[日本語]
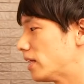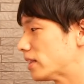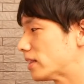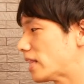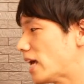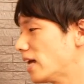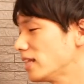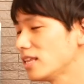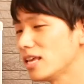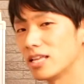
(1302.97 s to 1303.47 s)

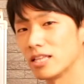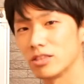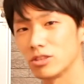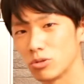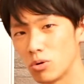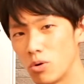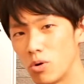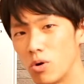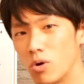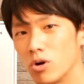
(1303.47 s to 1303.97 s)
種
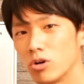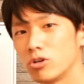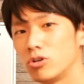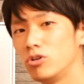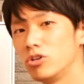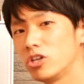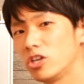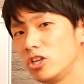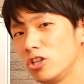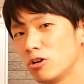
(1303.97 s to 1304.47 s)
と
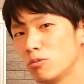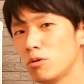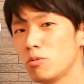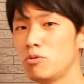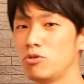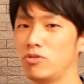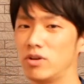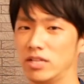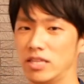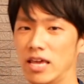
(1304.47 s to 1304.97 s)
茎の部
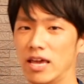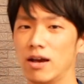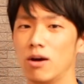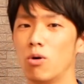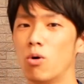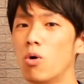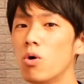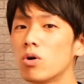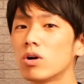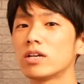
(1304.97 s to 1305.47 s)
分はね
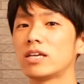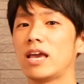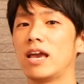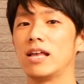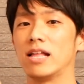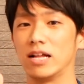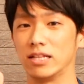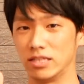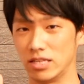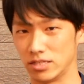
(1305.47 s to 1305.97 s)
OK
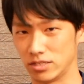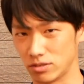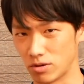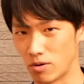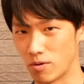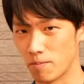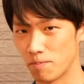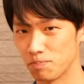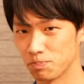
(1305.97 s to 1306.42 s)
なんですよ